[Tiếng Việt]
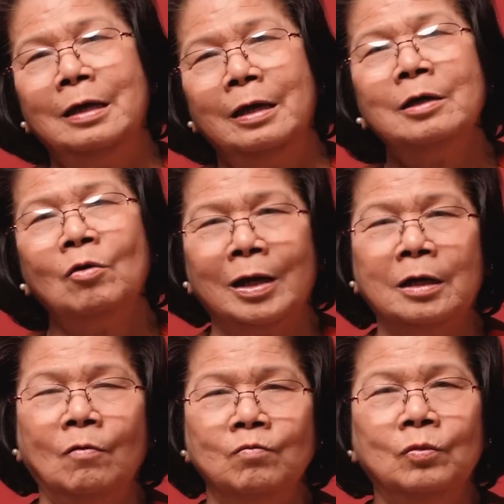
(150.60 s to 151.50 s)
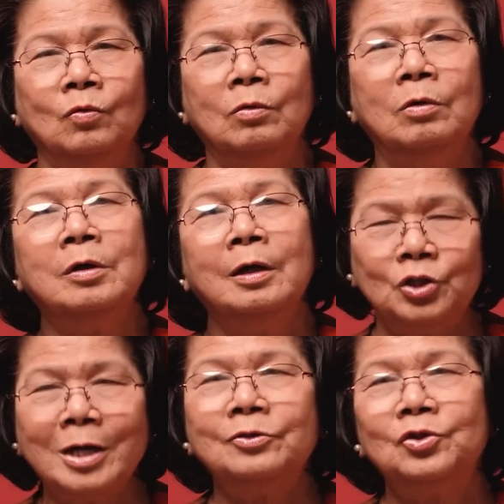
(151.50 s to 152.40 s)
chẽ hoạt động của
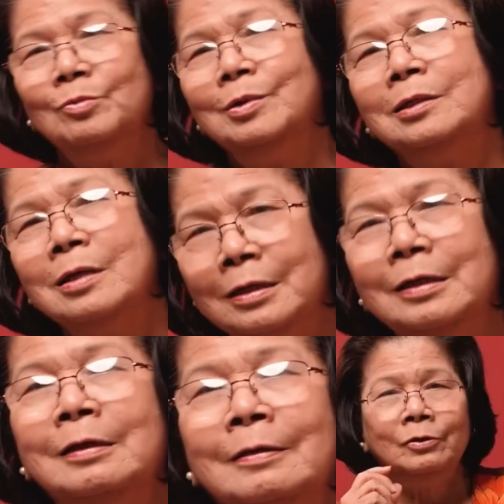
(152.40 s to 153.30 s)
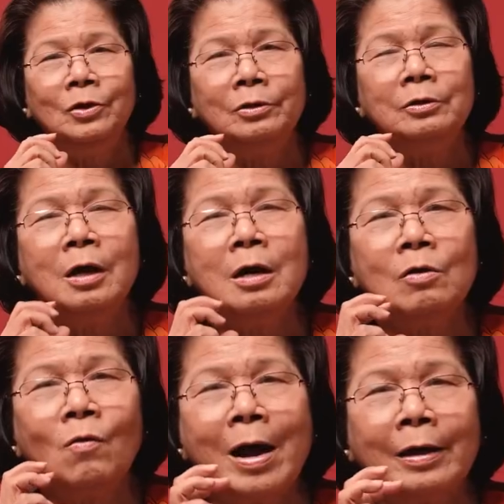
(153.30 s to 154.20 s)
chat GPT những
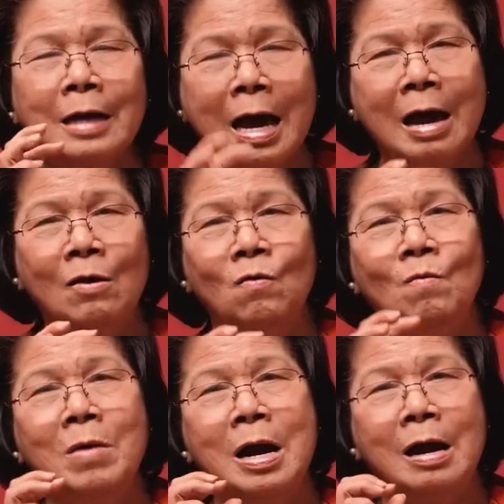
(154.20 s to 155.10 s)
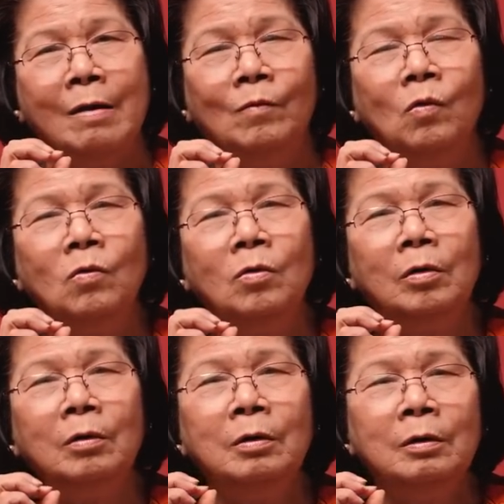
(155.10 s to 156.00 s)
cơ quan nào mà
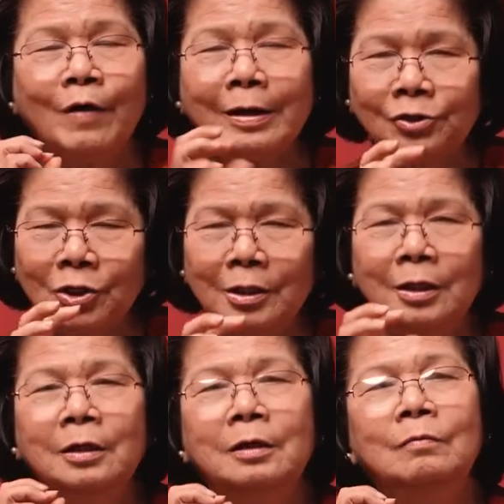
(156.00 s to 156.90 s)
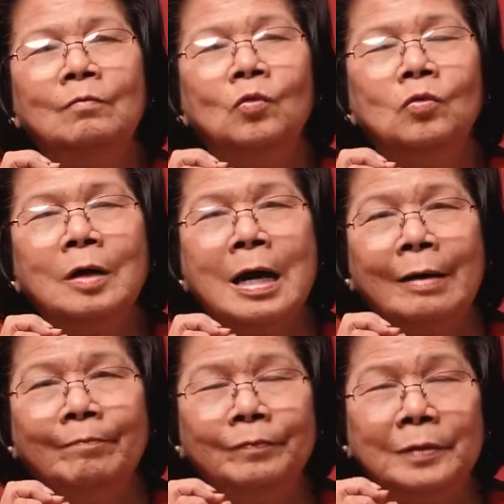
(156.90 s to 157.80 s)
muốn phát triển muốn
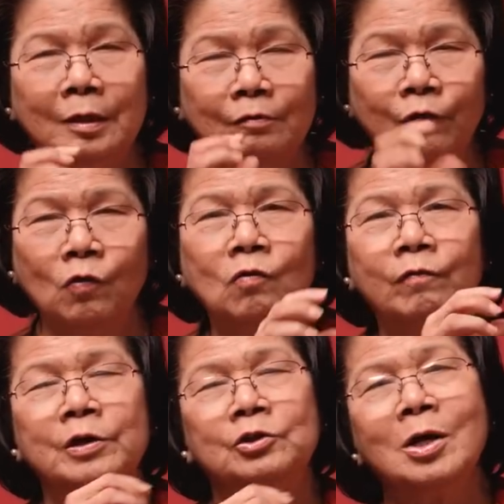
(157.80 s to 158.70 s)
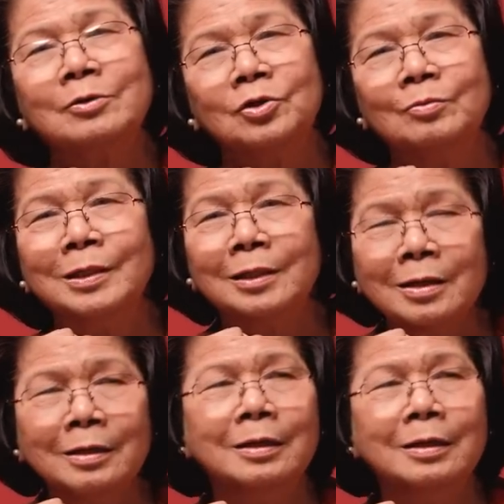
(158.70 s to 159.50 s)
làm dịch vụ về chat GPT